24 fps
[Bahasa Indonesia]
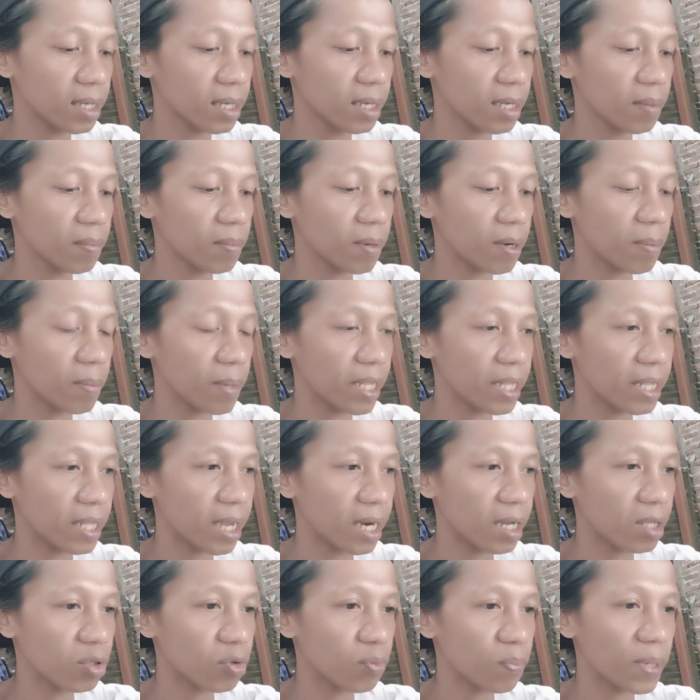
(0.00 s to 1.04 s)

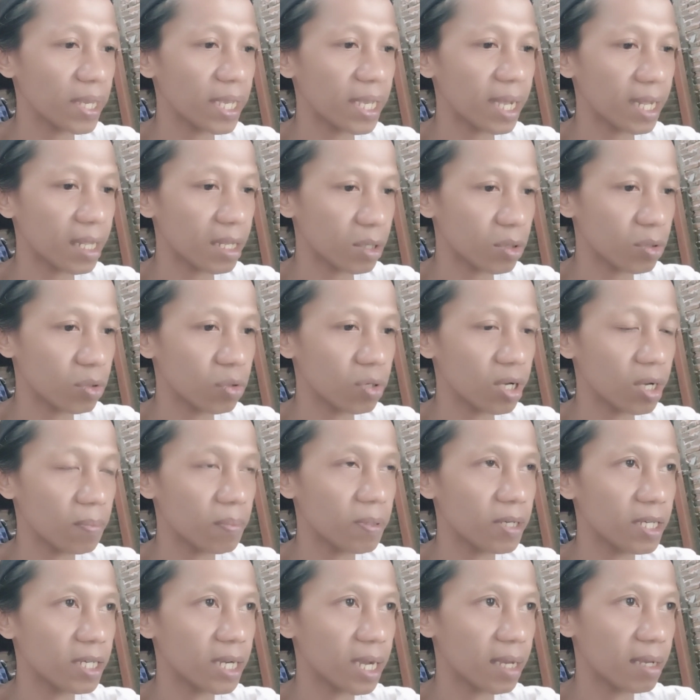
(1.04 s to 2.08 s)
bermental itu pikat itu juga
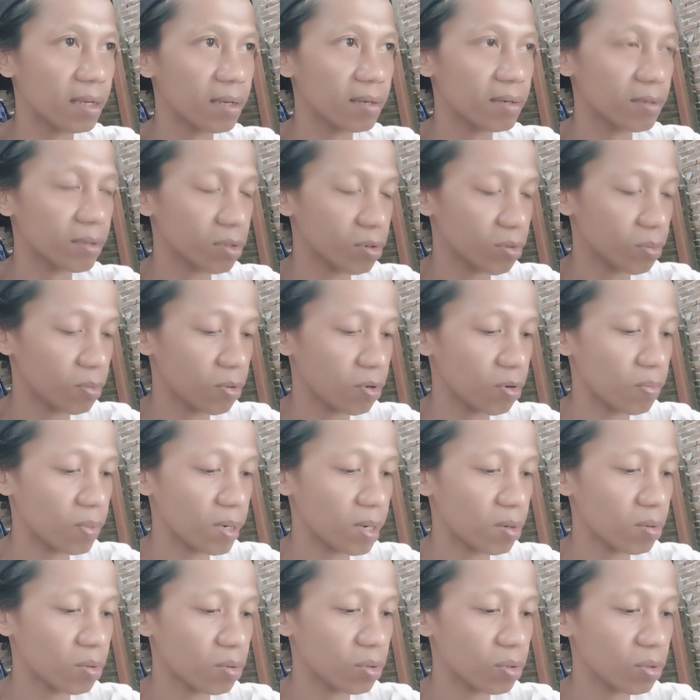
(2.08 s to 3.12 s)
bisa ya untuk burung
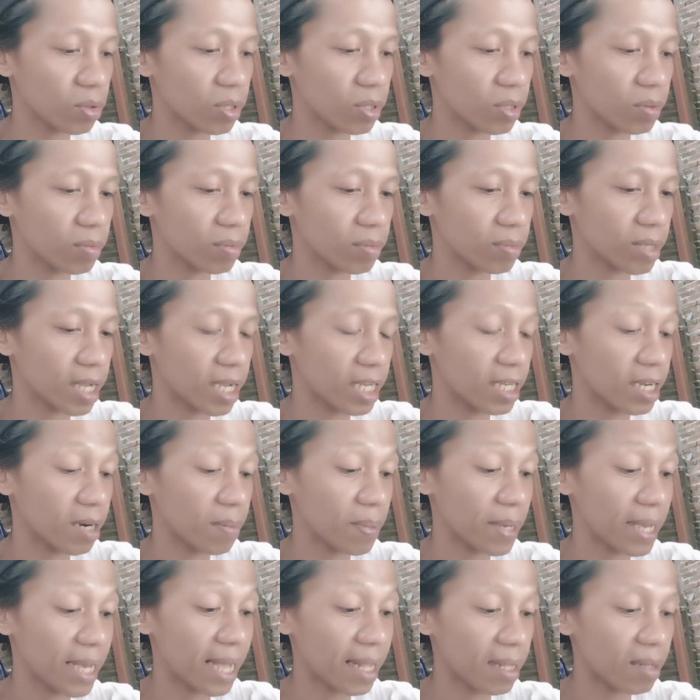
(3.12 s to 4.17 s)
perkutut hasil
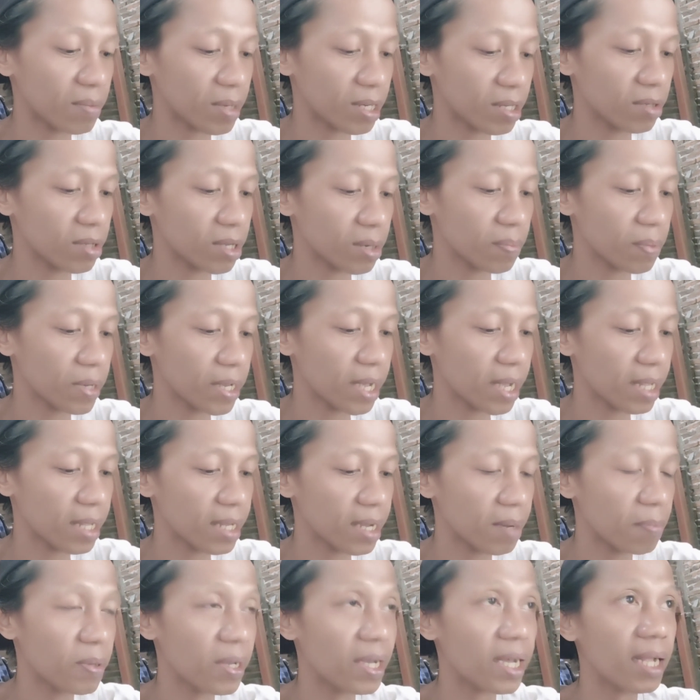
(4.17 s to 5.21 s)
pikat maksudnya
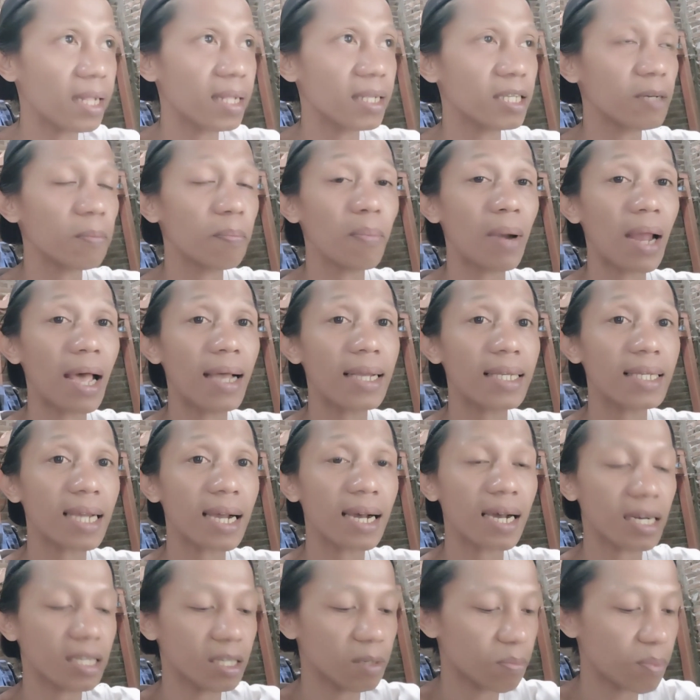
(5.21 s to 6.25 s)
pikatnya pikat jeplak
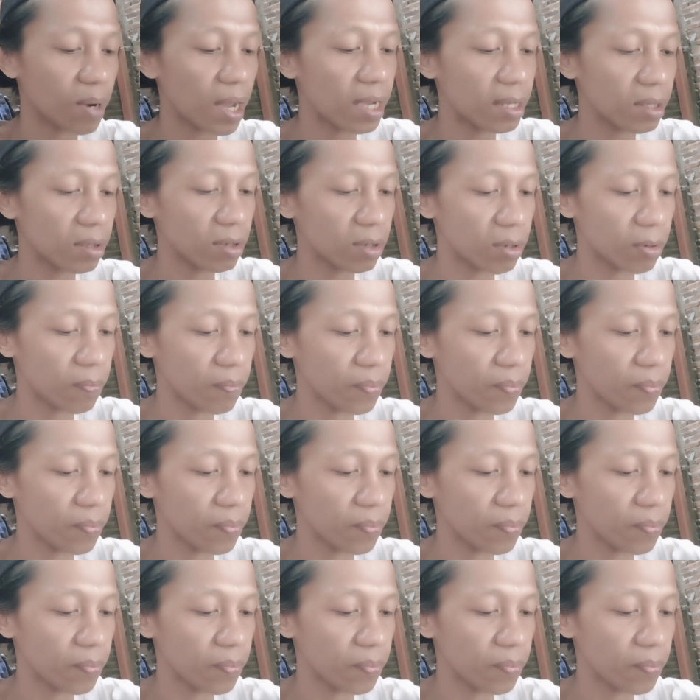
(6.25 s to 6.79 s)
sangkar jeplak itu loh